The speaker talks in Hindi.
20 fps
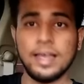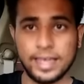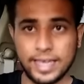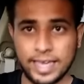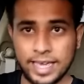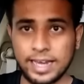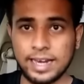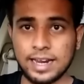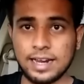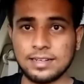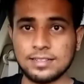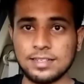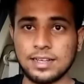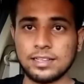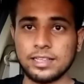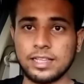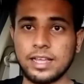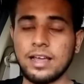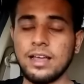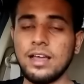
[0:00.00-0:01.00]
गेन कर
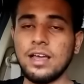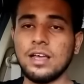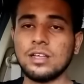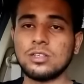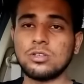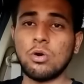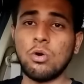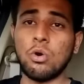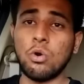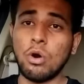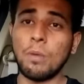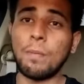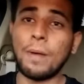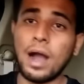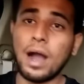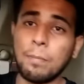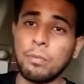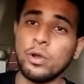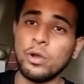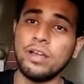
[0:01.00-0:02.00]
सकते हैं सो होप
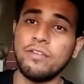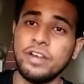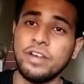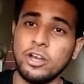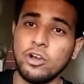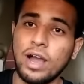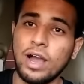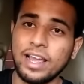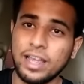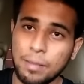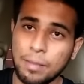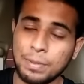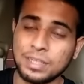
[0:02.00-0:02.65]
आपको ये वीडियो आएगी